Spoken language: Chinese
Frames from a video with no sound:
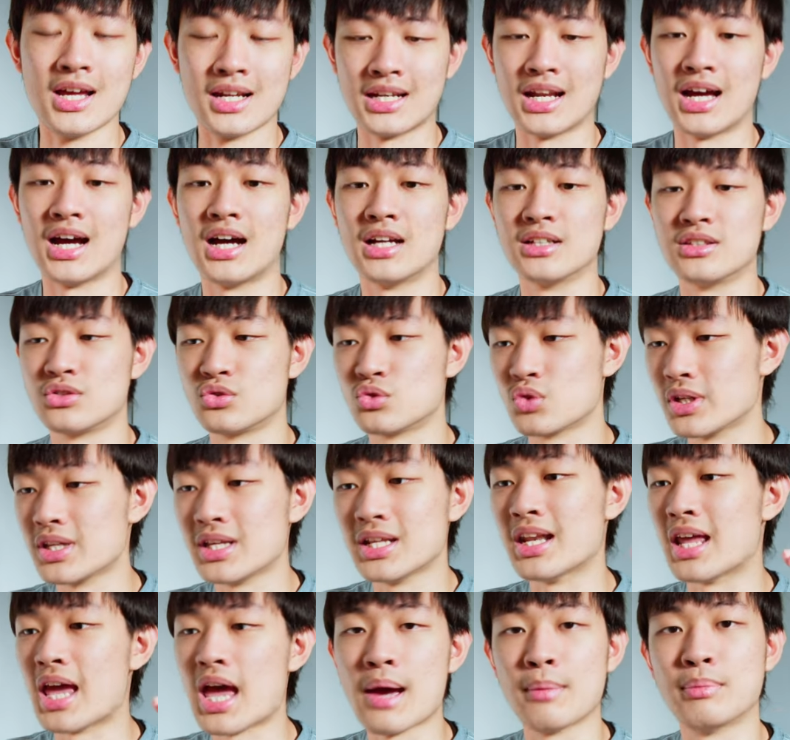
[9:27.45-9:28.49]
那专
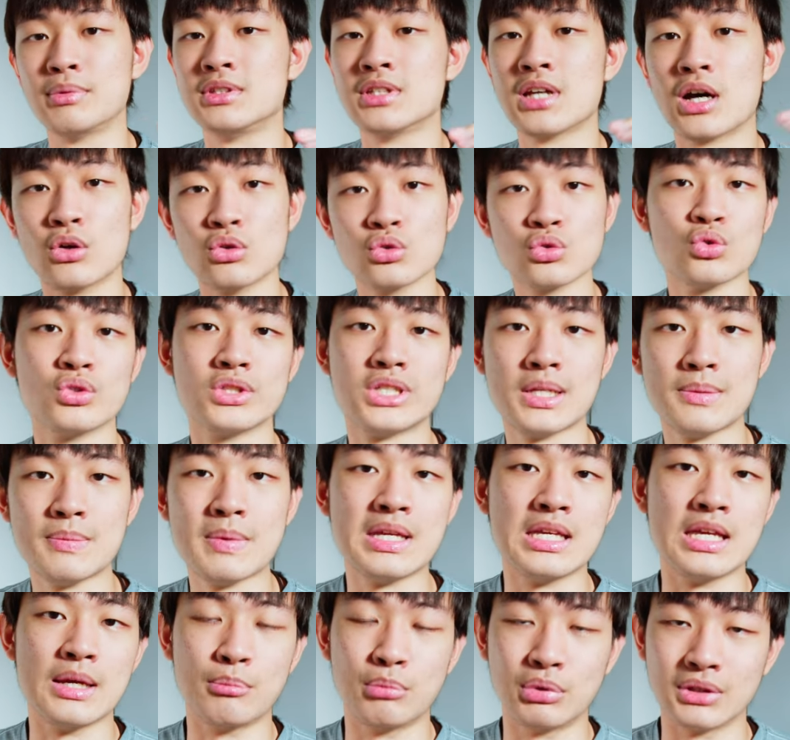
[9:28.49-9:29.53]
业的 App 操作界
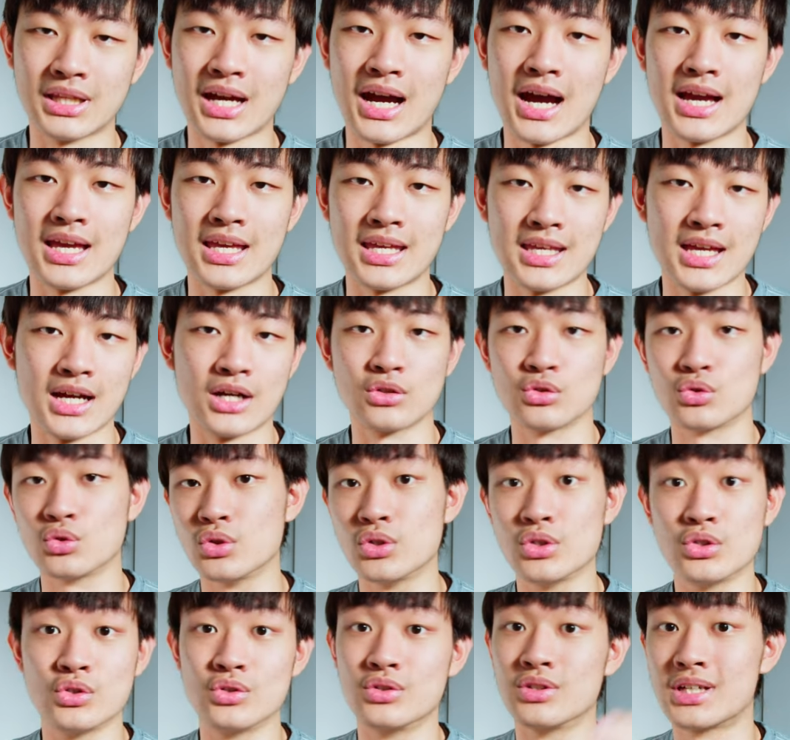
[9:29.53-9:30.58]
面也不太一样，所
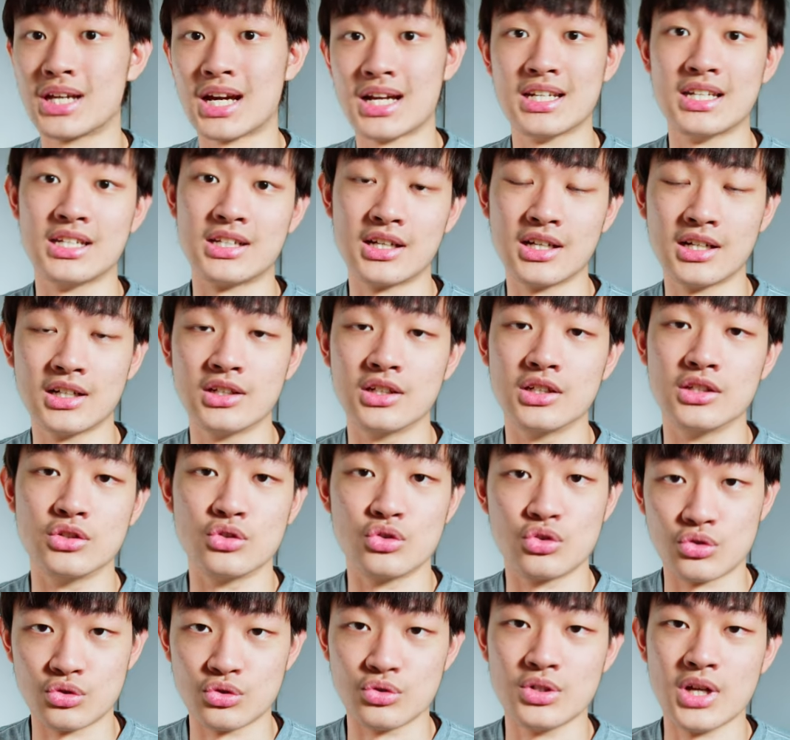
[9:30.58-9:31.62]
以就是看你个人
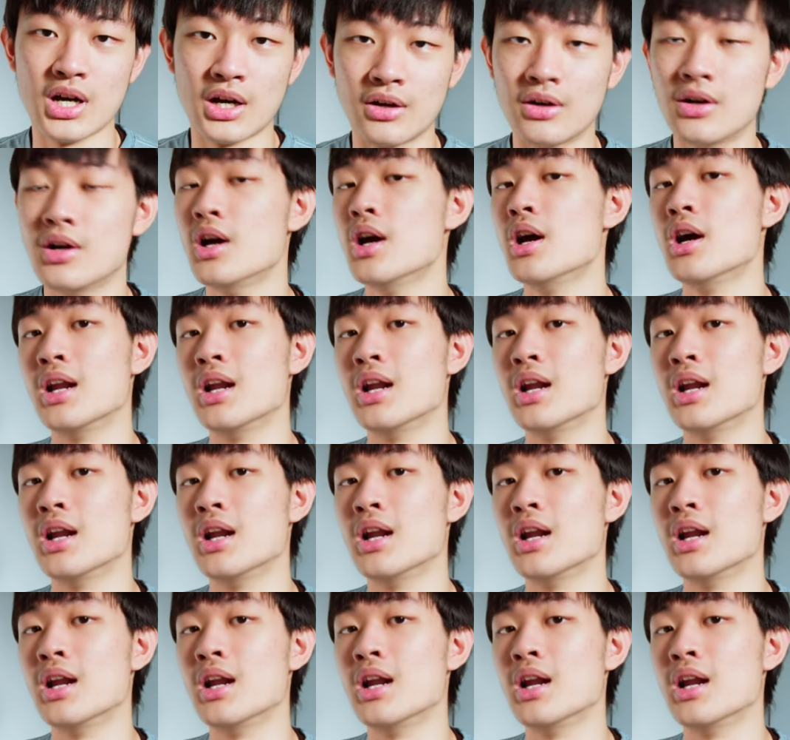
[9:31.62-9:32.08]
需要